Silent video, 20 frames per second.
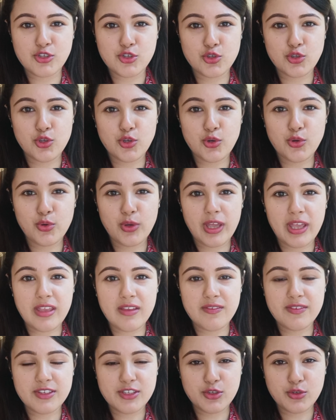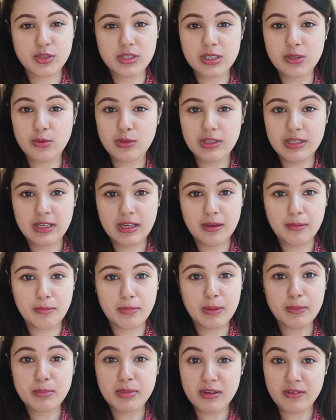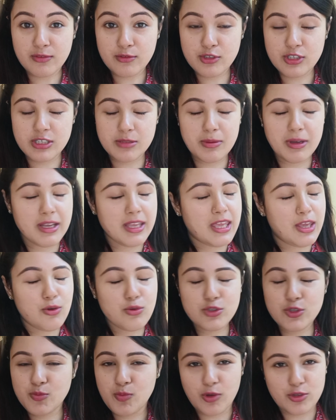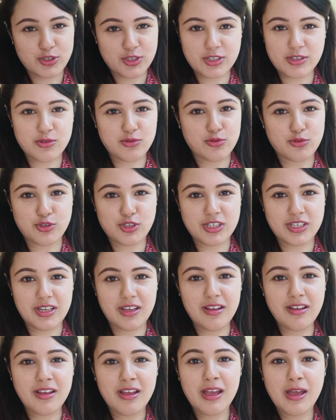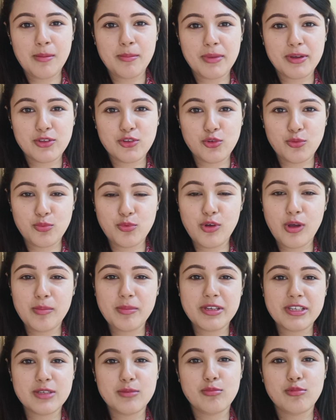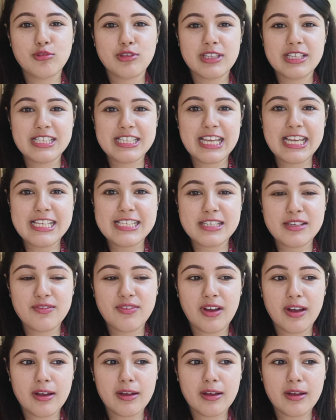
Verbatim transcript: যদিও এই ভিডিওটা হলদিরাম বা প্রভুজি বা কেউ স্পন্সর করছে না বাট তবু আমি এটা বলতে চাই যে